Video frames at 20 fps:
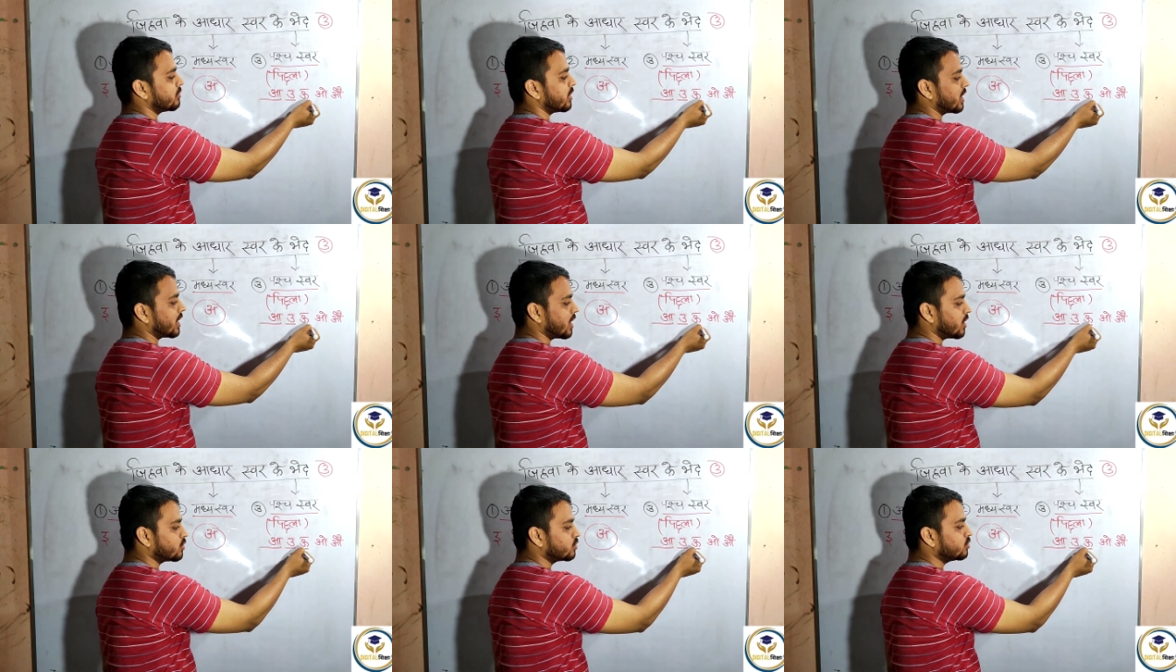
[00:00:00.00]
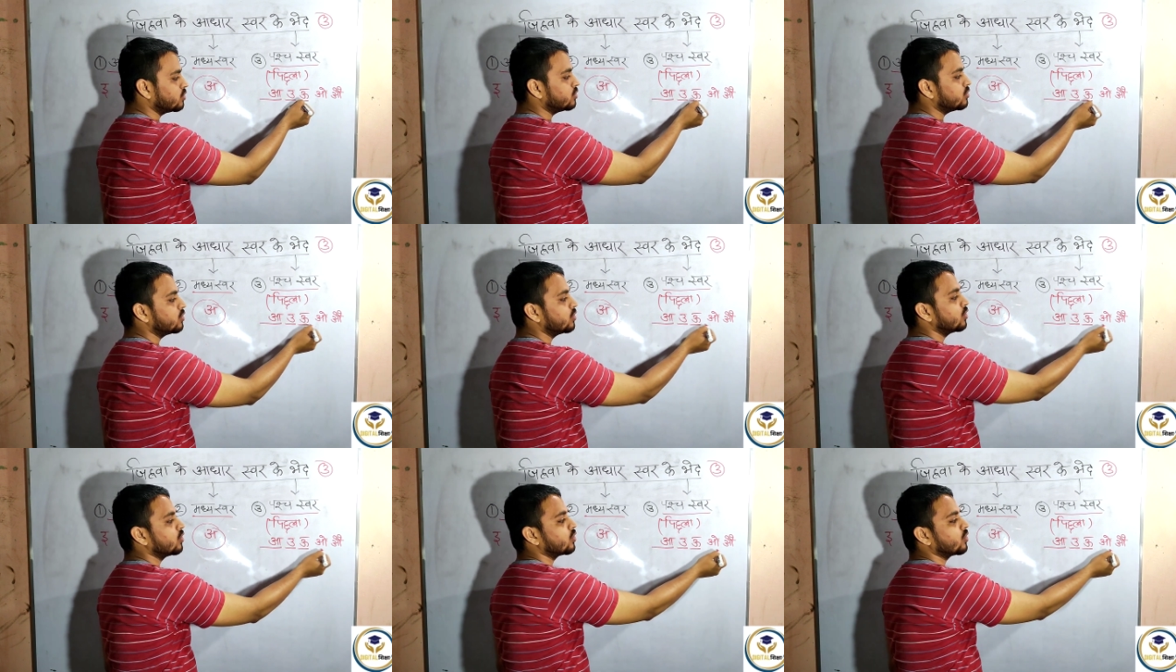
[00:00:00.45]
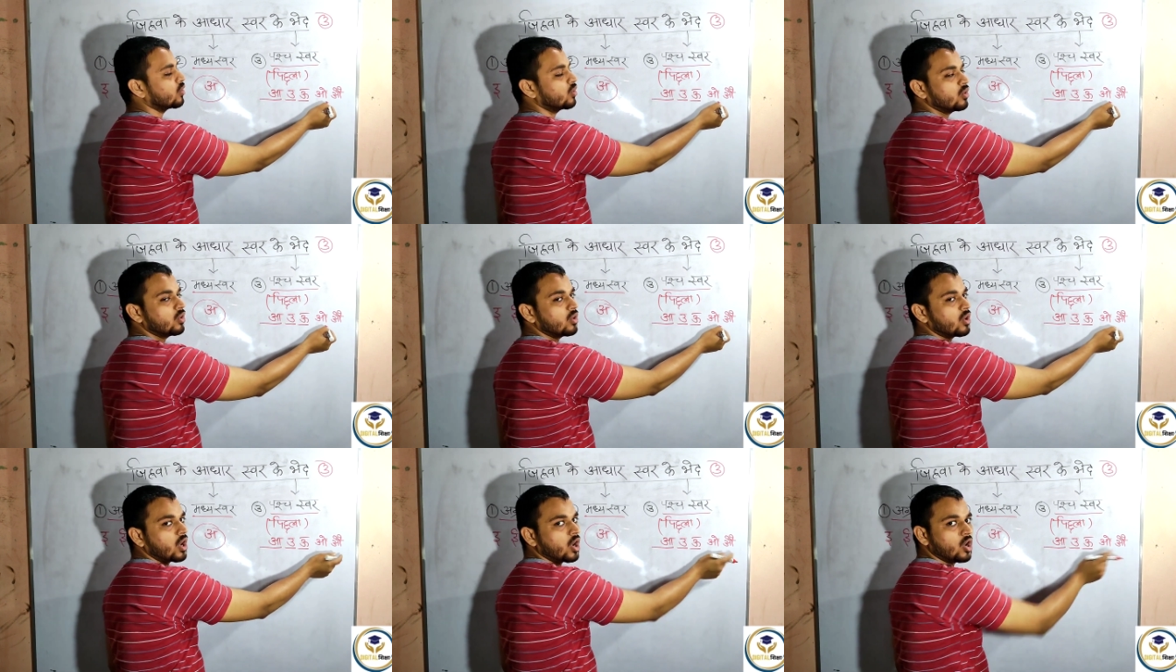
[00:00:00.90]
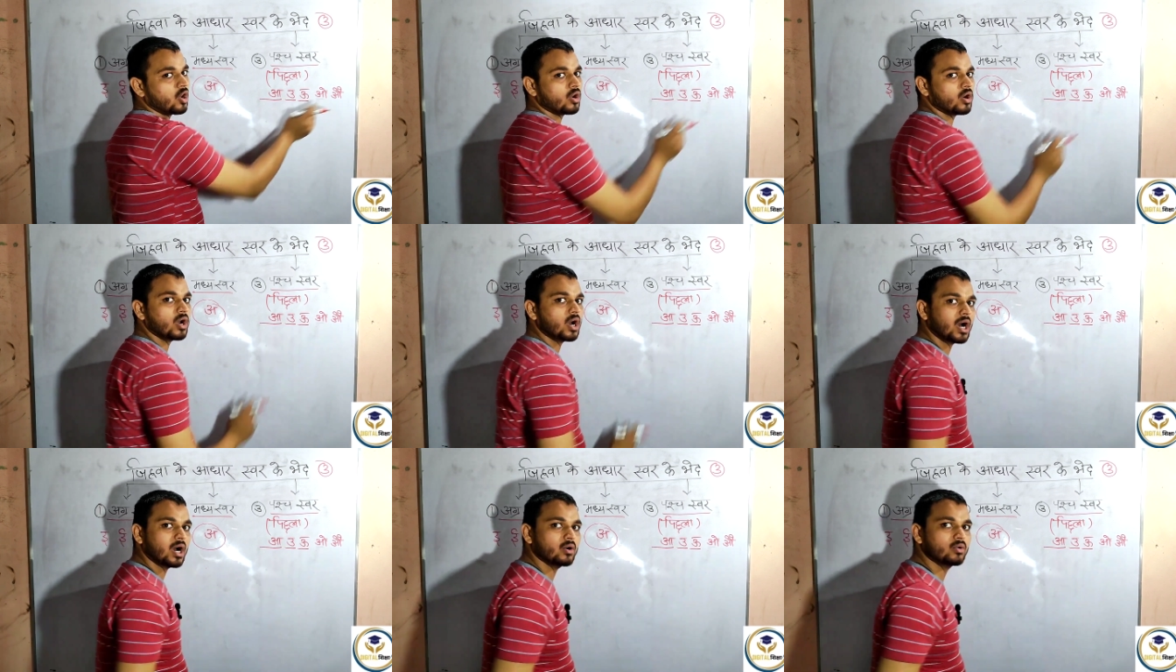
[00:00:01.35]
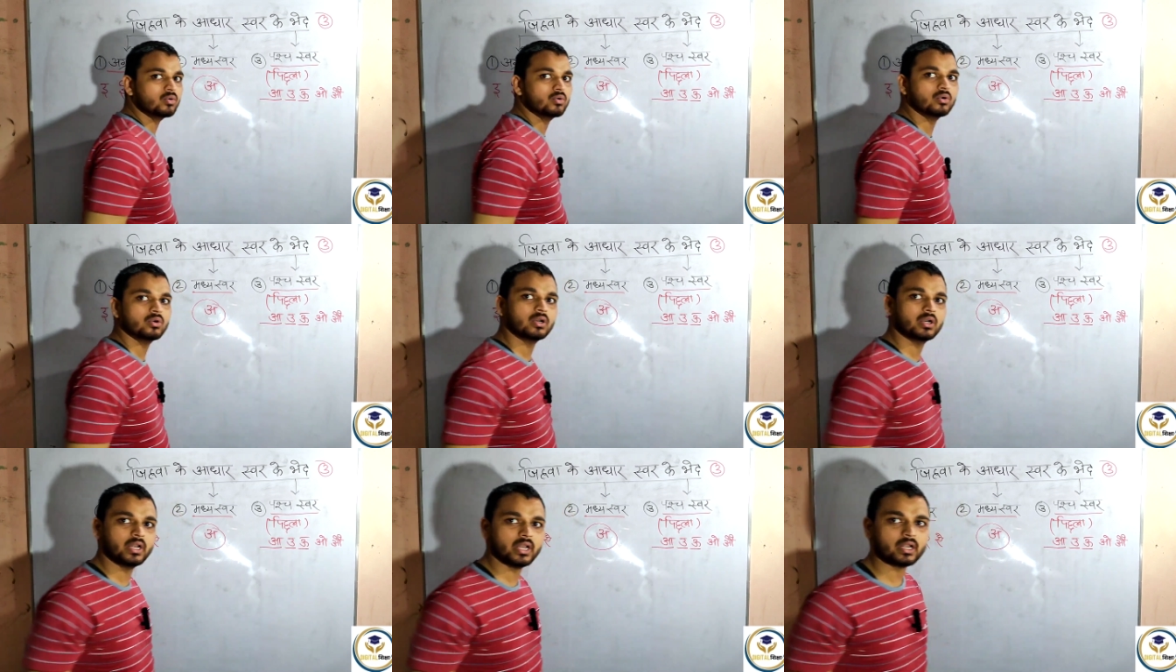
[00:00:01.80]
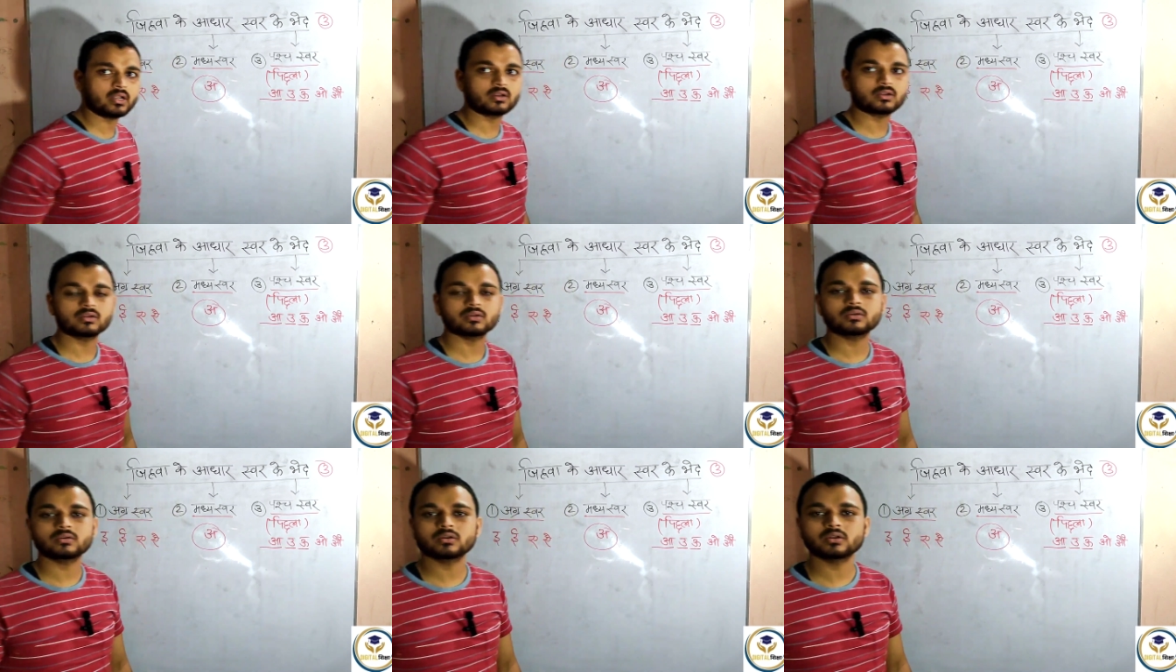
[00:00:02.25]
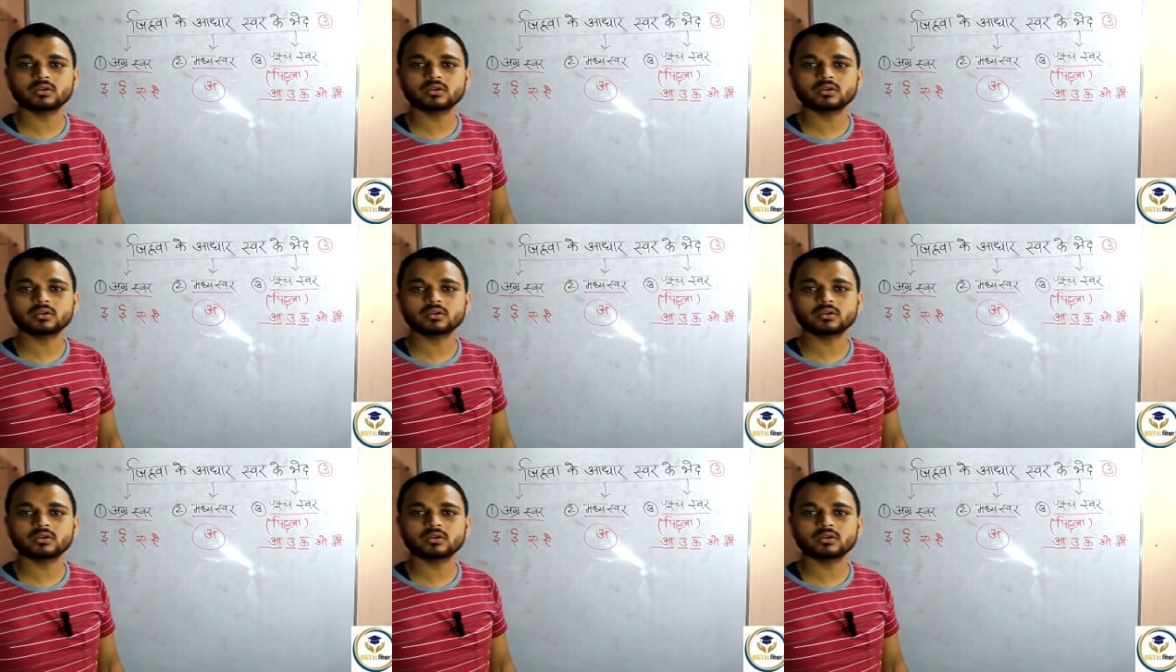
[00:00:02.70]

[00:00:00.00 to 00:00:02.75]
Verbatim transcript: बड़ा उ ओ और औ ठीक